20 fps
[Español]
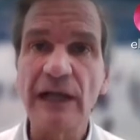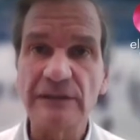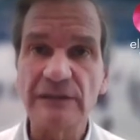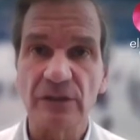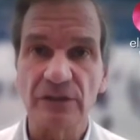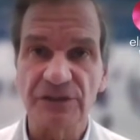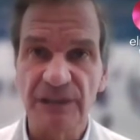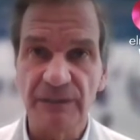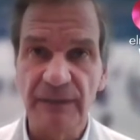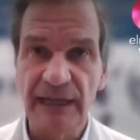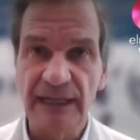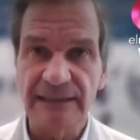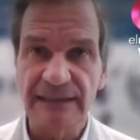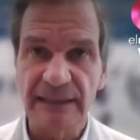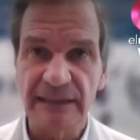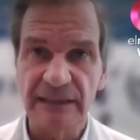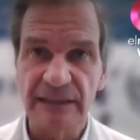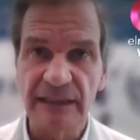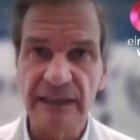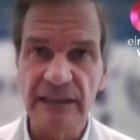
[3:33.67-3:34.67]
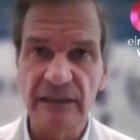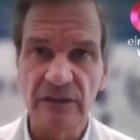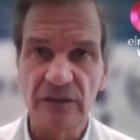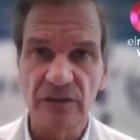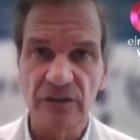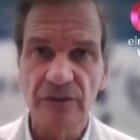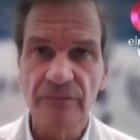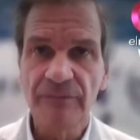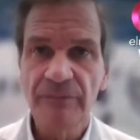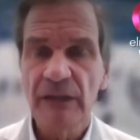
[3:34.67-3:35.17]
semanas
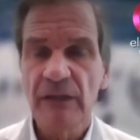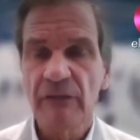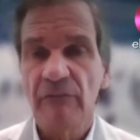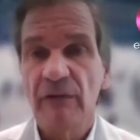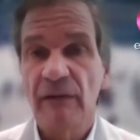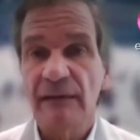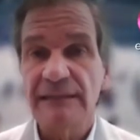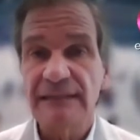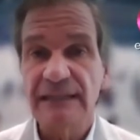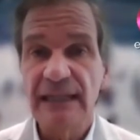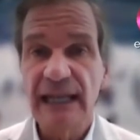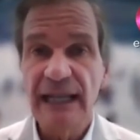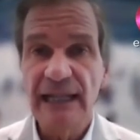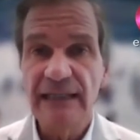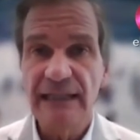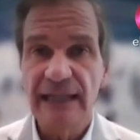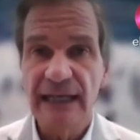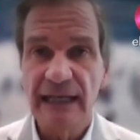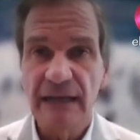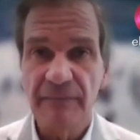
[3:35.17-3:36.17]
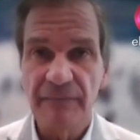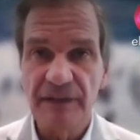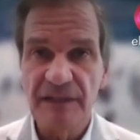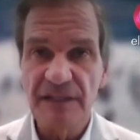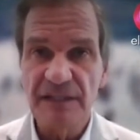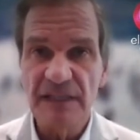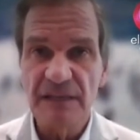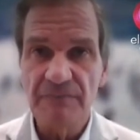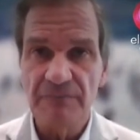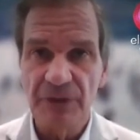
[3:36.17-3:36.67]
estricto. Nueva Zelanda al
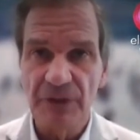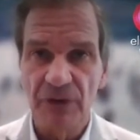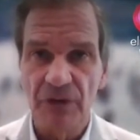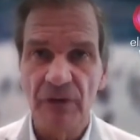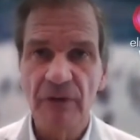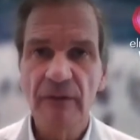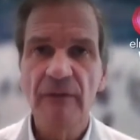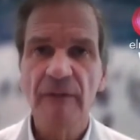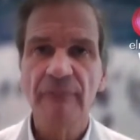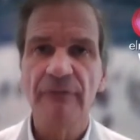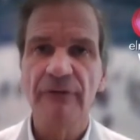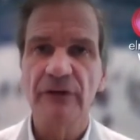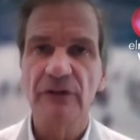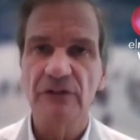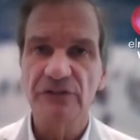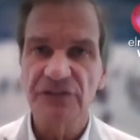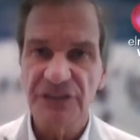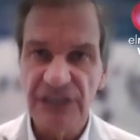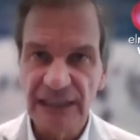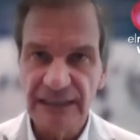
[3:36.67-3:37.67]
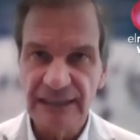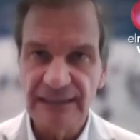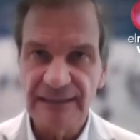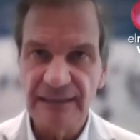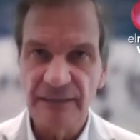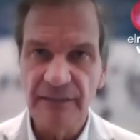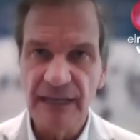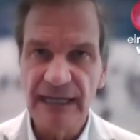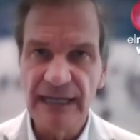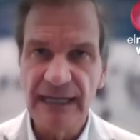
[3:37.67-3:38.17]
principio fueron siete
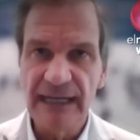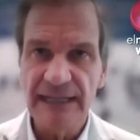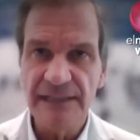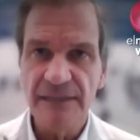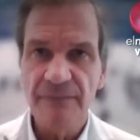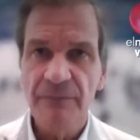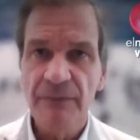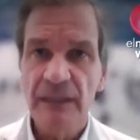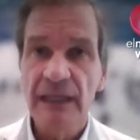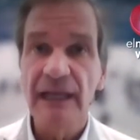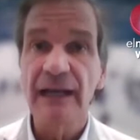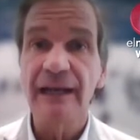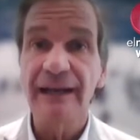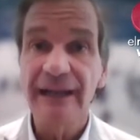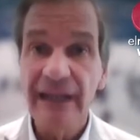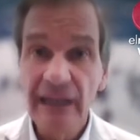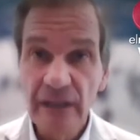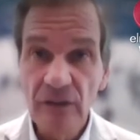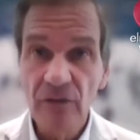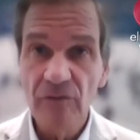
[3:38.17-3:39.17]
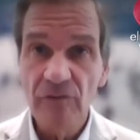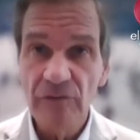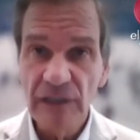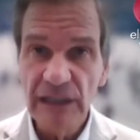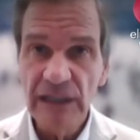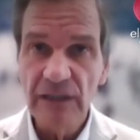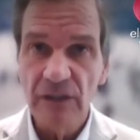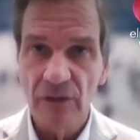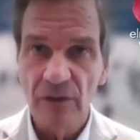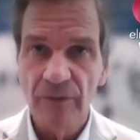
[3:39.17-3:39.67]
semanas. El Reino
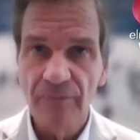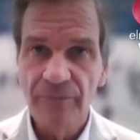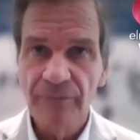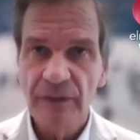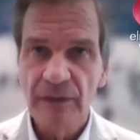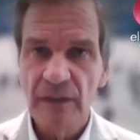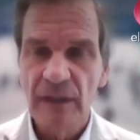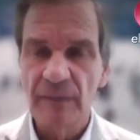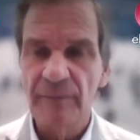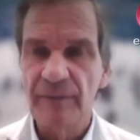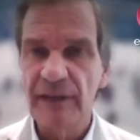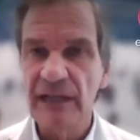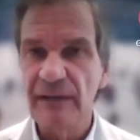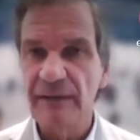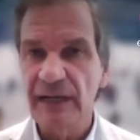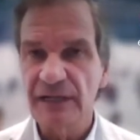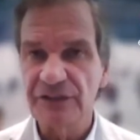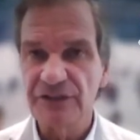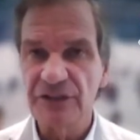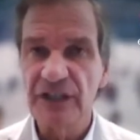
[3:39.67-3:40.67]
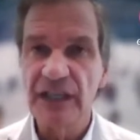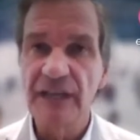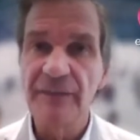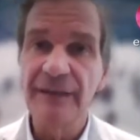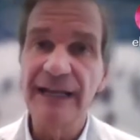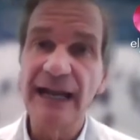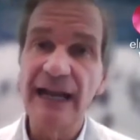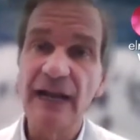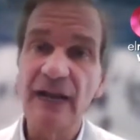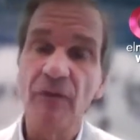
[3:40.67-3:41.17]
Unido después de las vacaciones de
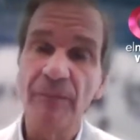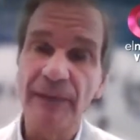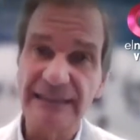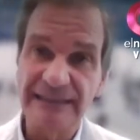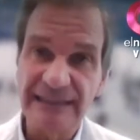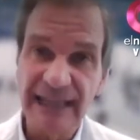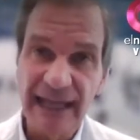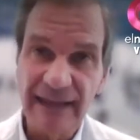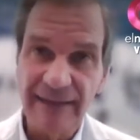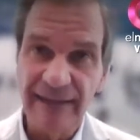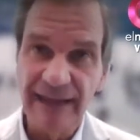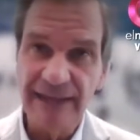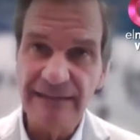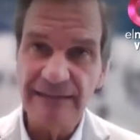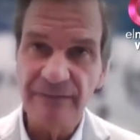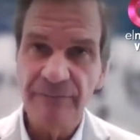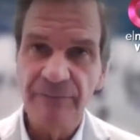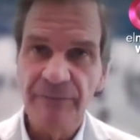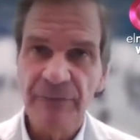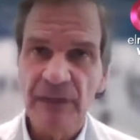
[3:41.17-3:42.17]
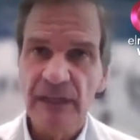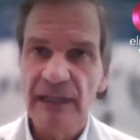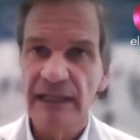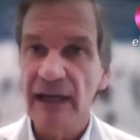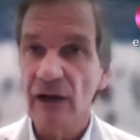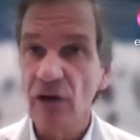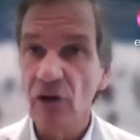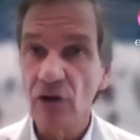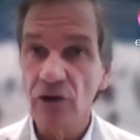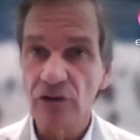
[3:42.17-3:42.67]
verano pasadas en
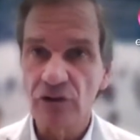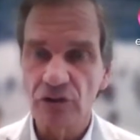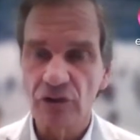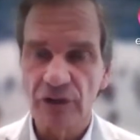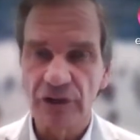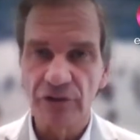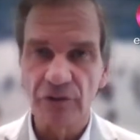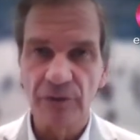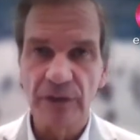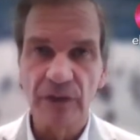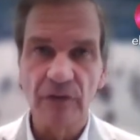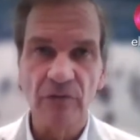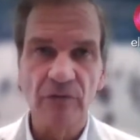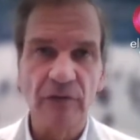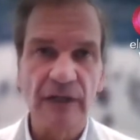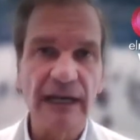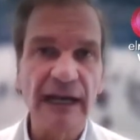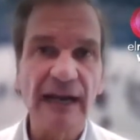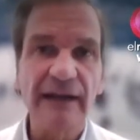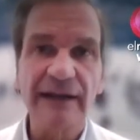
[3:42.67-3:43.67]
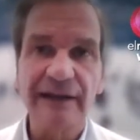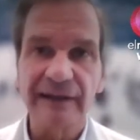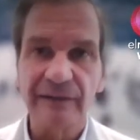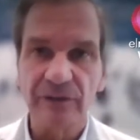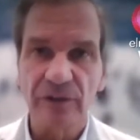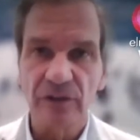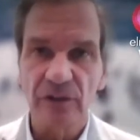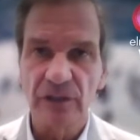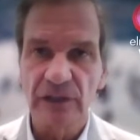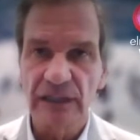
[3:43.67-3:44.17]
agosto, que tuvieron un gran
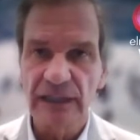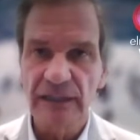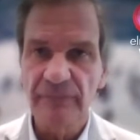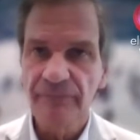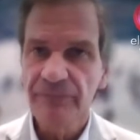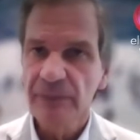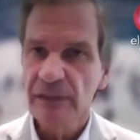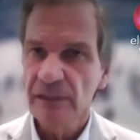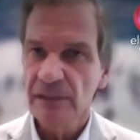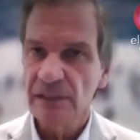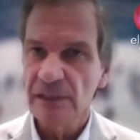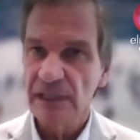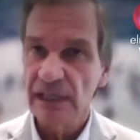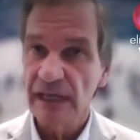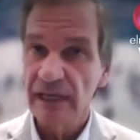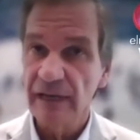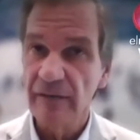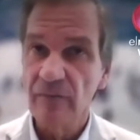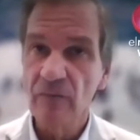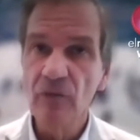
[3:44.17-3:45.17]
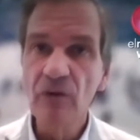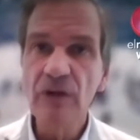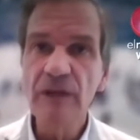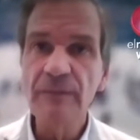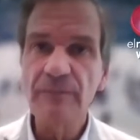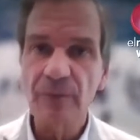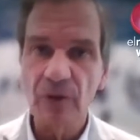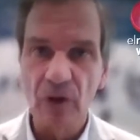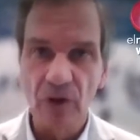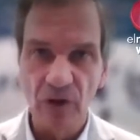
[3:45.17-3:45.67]
rebrote, cierre muy
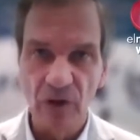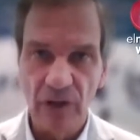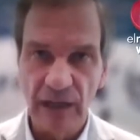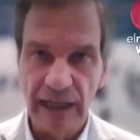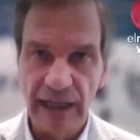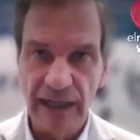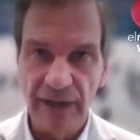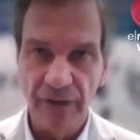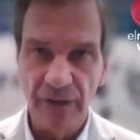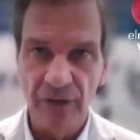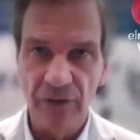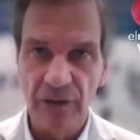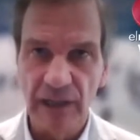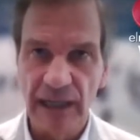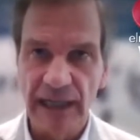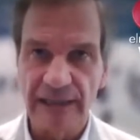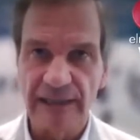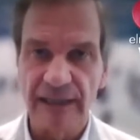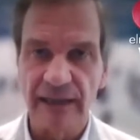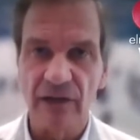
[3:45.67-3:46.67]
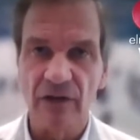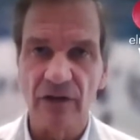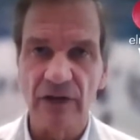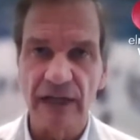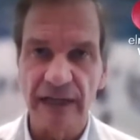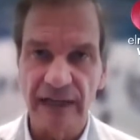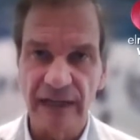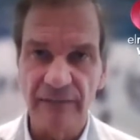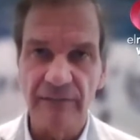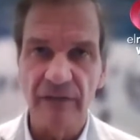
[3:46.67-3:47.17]
prolongado hasta que con la
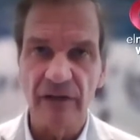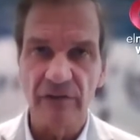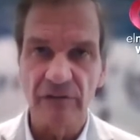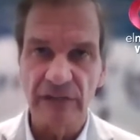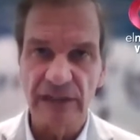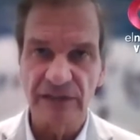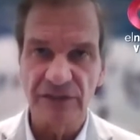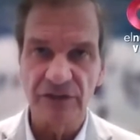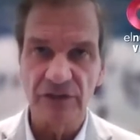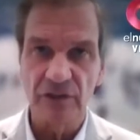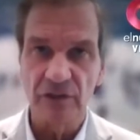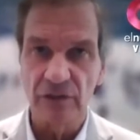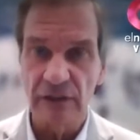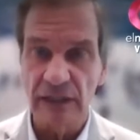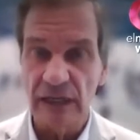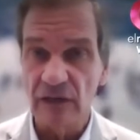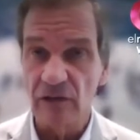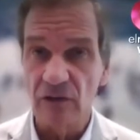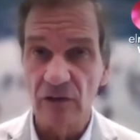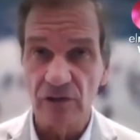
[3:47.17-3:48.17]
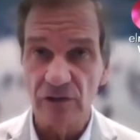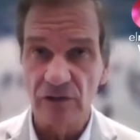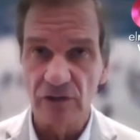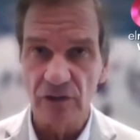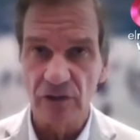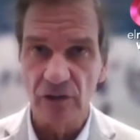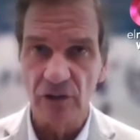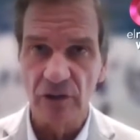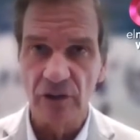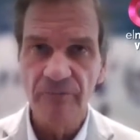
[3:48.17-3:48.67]
gran vacunación lograron
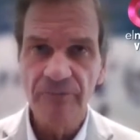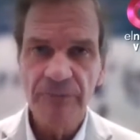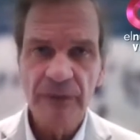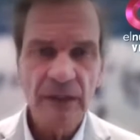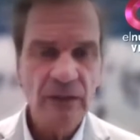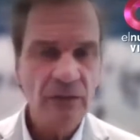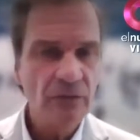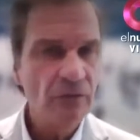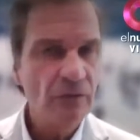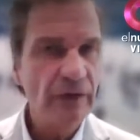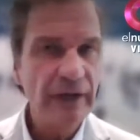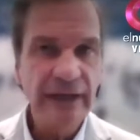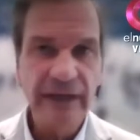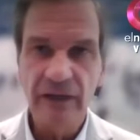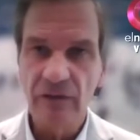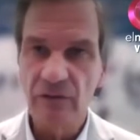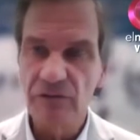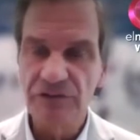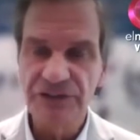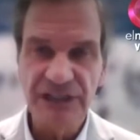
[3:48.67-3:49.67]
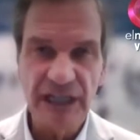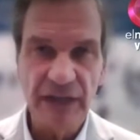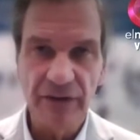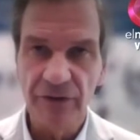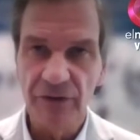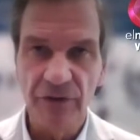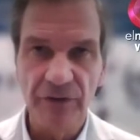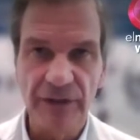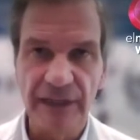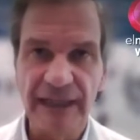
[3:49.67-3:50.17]
control. No he
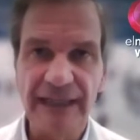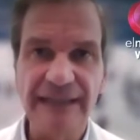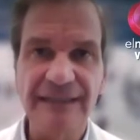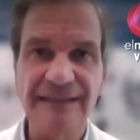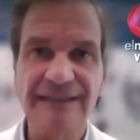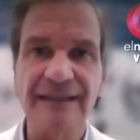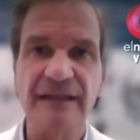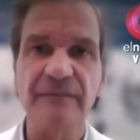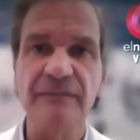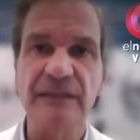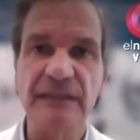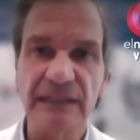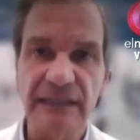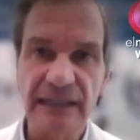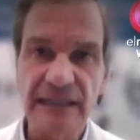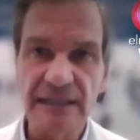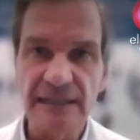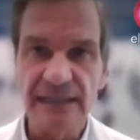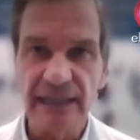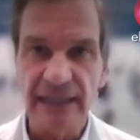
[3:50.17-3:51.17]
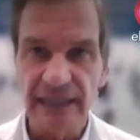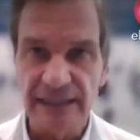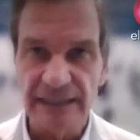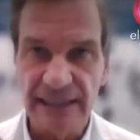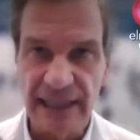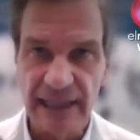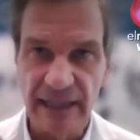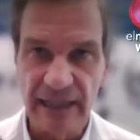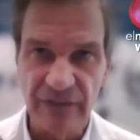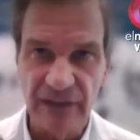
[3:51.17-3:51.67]
escuchado de intermitencias que
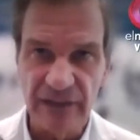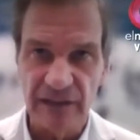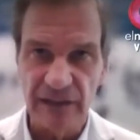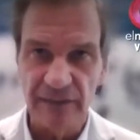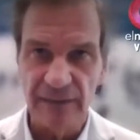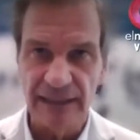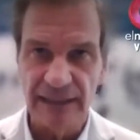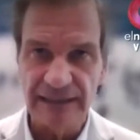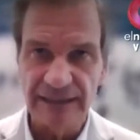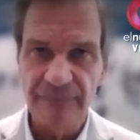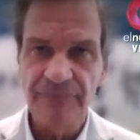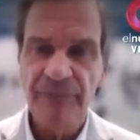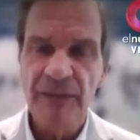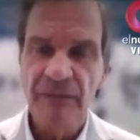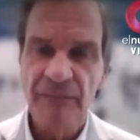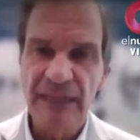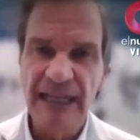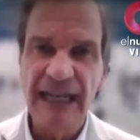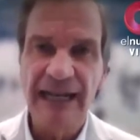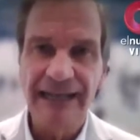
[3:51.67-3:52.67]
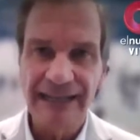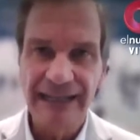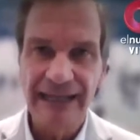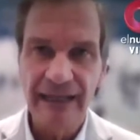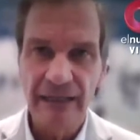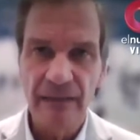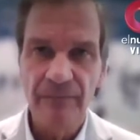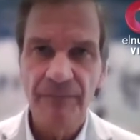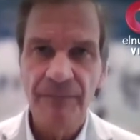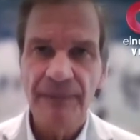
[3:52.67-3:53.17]
sean efectivas. Mira,
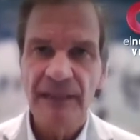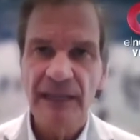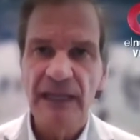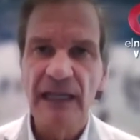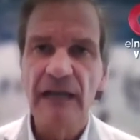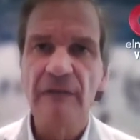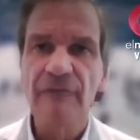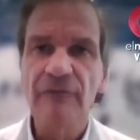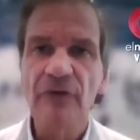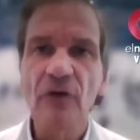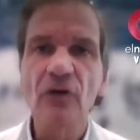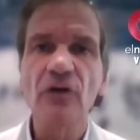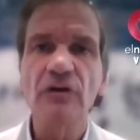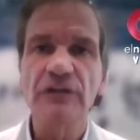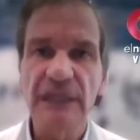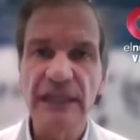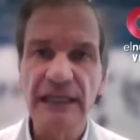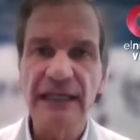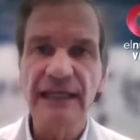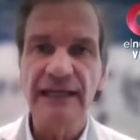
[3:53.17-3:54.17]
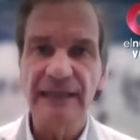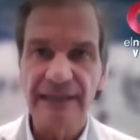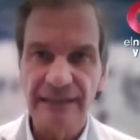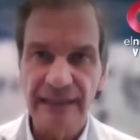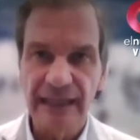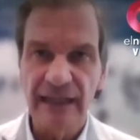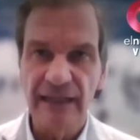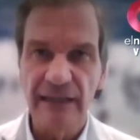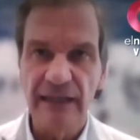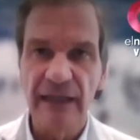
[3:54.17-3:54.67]
Ariel, el foco tiene que
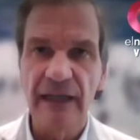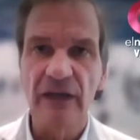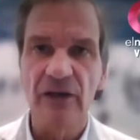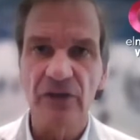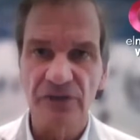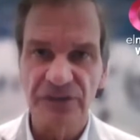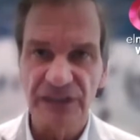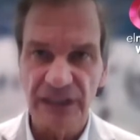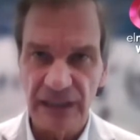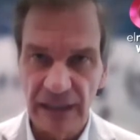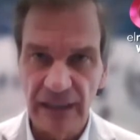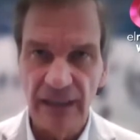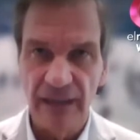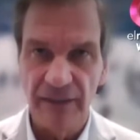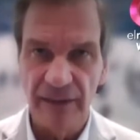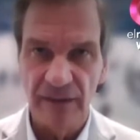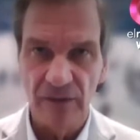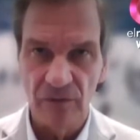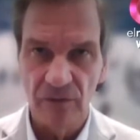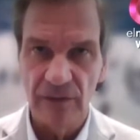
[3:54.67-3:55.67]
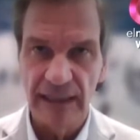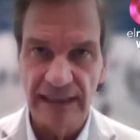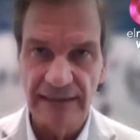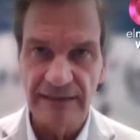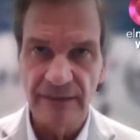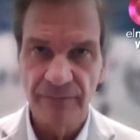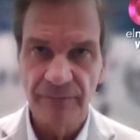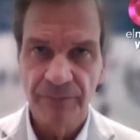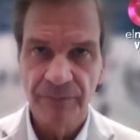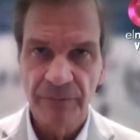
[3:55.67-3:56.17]
estar en conseguir las vacunas.